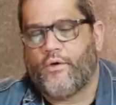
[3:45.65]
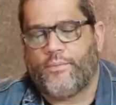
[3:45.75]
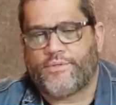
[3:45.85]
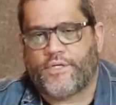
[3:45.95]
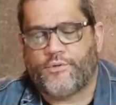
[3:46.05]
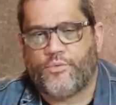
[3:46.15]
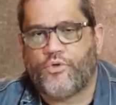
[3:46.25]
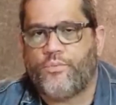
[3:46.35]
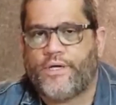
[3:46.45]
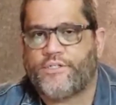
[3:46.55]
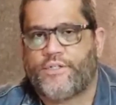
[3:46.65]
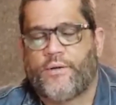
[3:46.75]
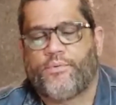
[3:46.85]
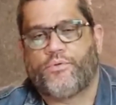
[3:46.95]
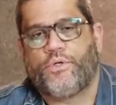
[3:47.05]
eu ia precisar de muito mais
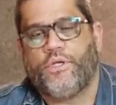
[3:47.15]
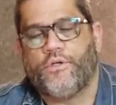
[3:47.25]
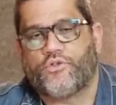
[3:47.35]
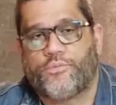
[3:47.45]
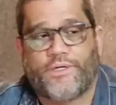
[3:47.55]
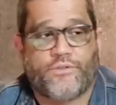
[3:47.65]
tempo do que isso.